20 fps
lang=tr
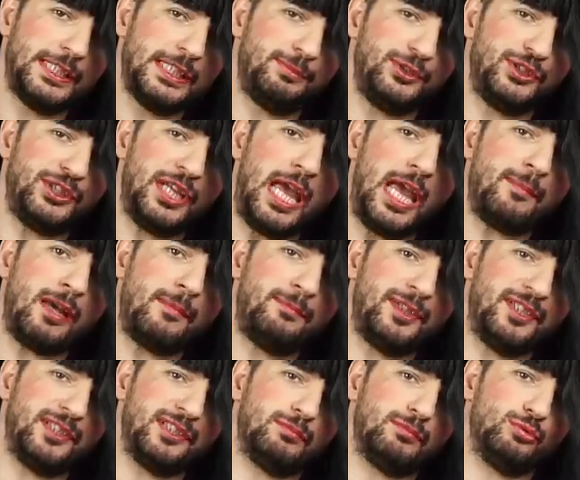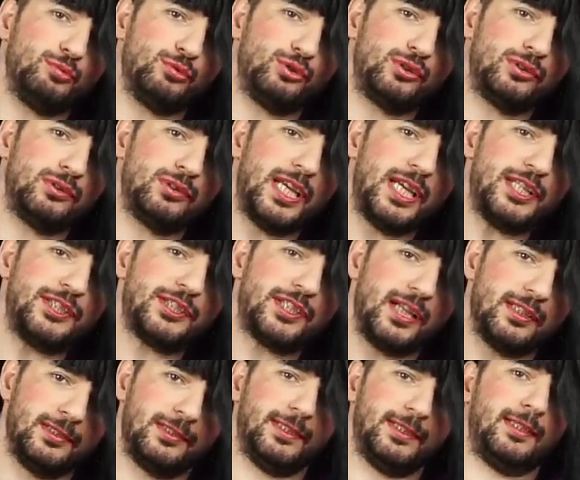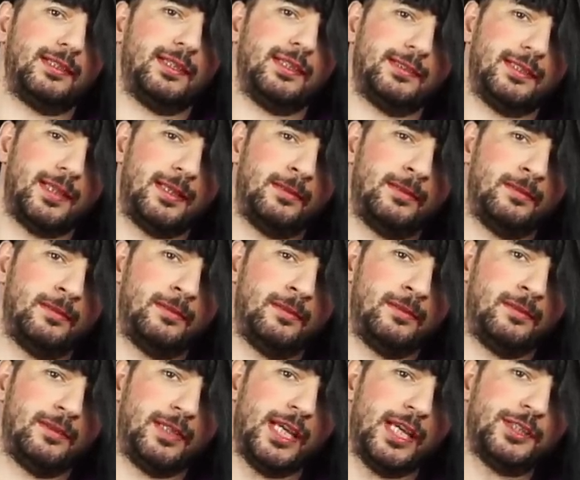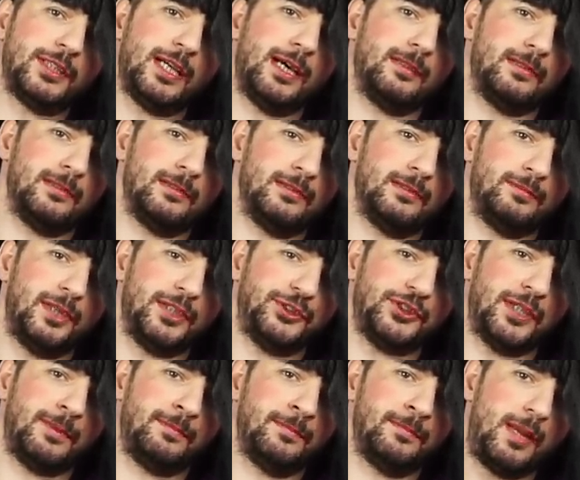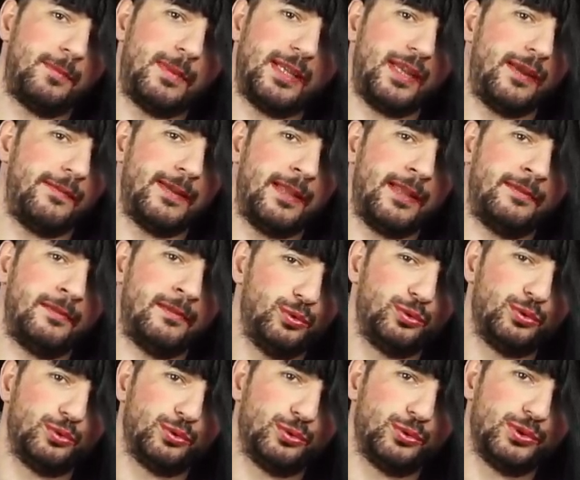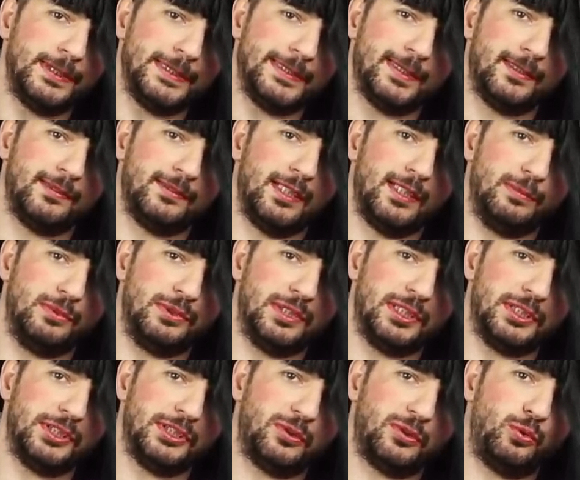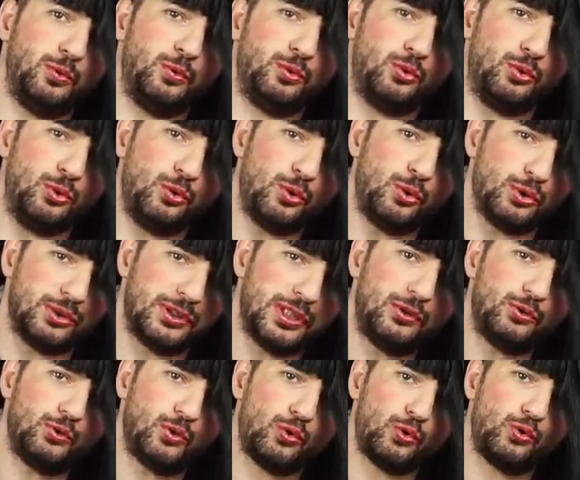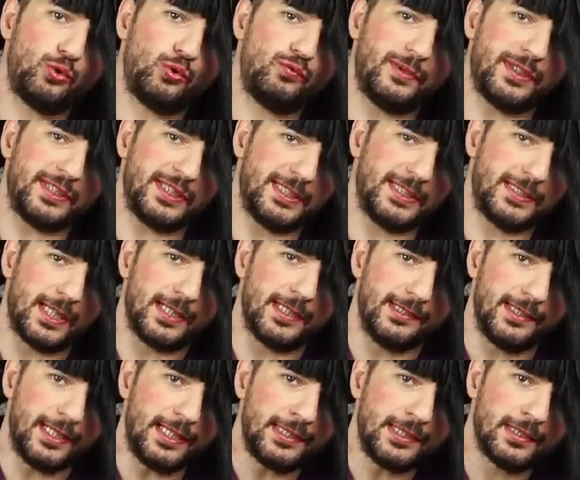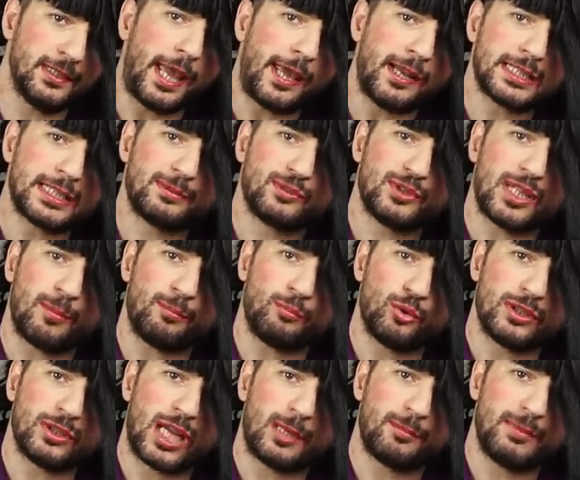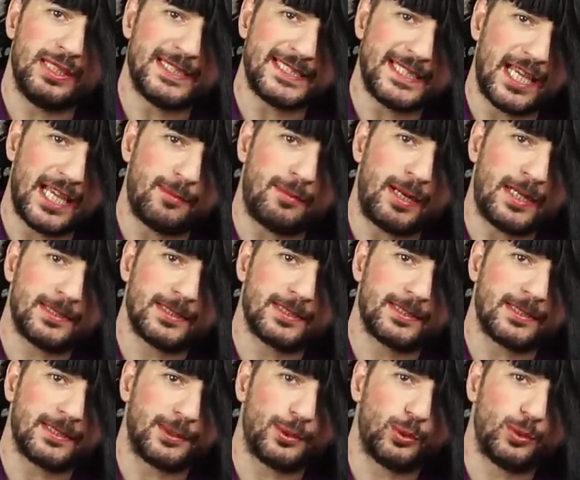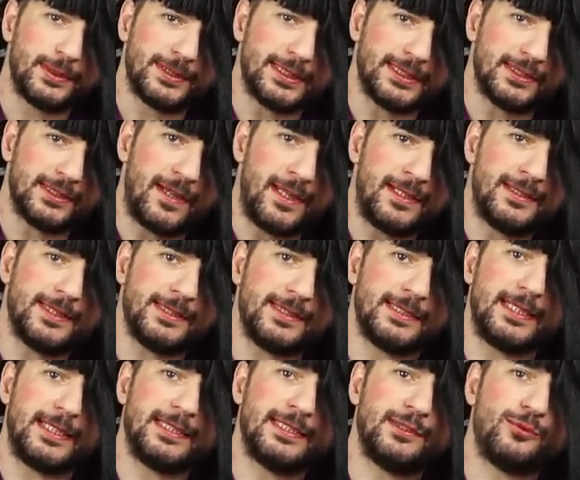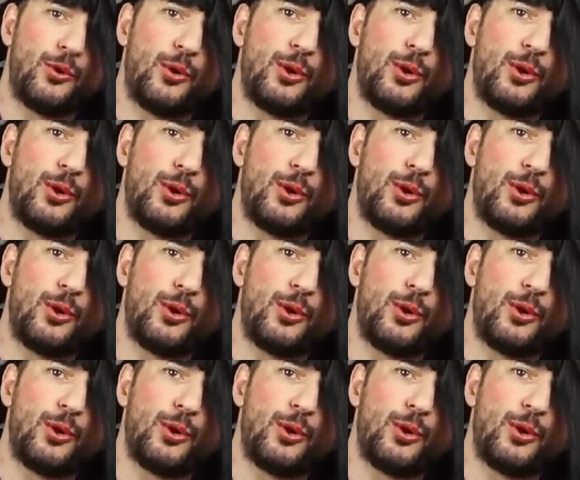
Gitmiş hemen birini bulmuş. Geç kaldın zaten sen. Geç kaldın paşam. Hemen evlen. Kültürsüz insanlar bunlar işte kültürlü olsa çocuğum var iki tane der. En az bundan bunlar bir liseye başlasın Anadolu Lisesi Fen Lisesi'ne gitsin